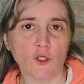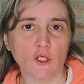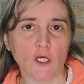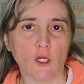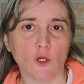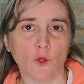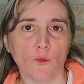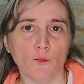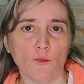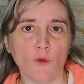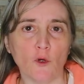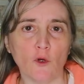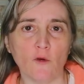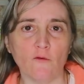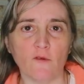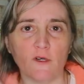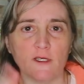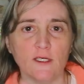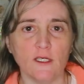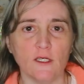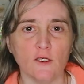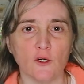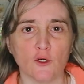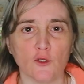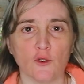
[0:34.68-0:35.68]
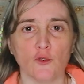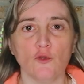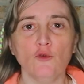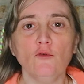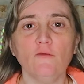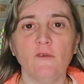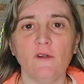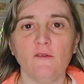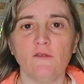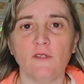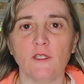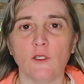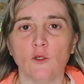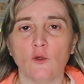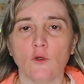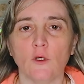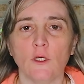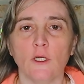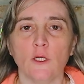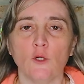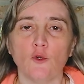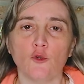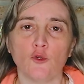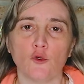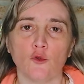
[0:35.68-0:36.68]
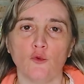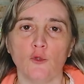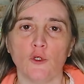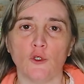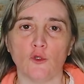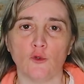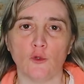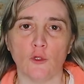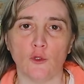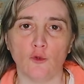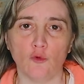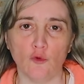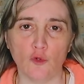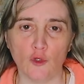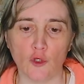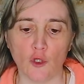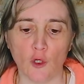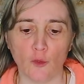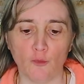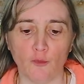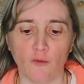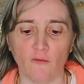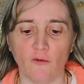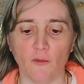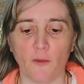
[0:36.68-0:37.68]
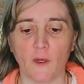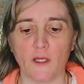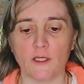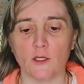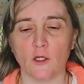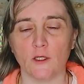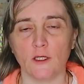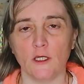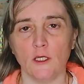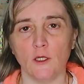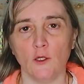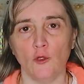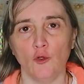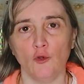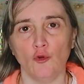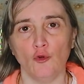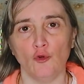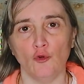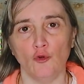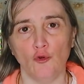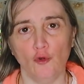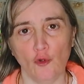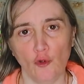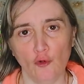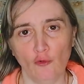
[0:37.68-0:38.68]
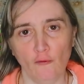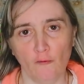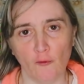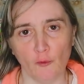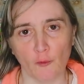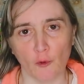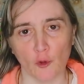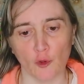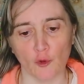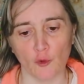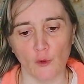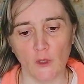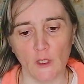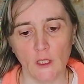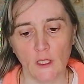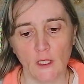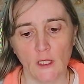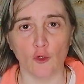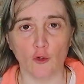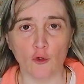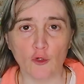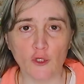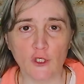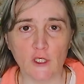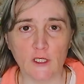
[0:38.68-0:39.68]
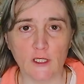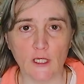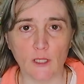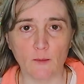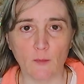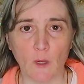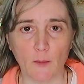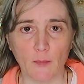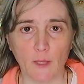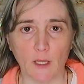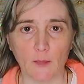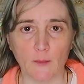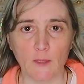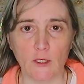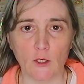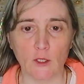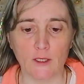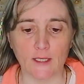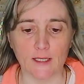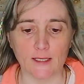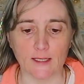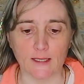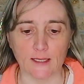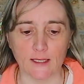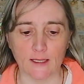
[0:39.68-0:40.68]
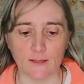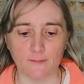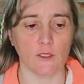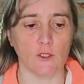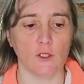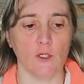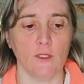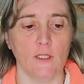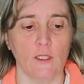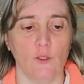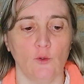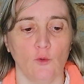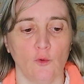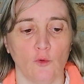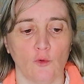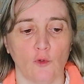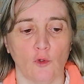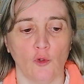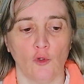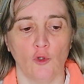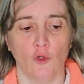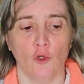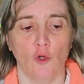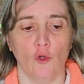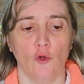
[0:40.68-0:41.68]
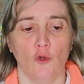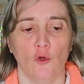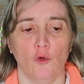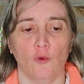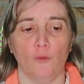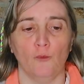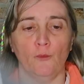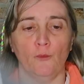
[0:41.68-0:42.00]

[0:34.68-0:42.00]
alors me revoici dans une nouvelle vidéo et aujourd'hui je suis toute seule pour vous présenter deux nouveaux produits que Logitech m'a permis de tester. Ce n'est autre que le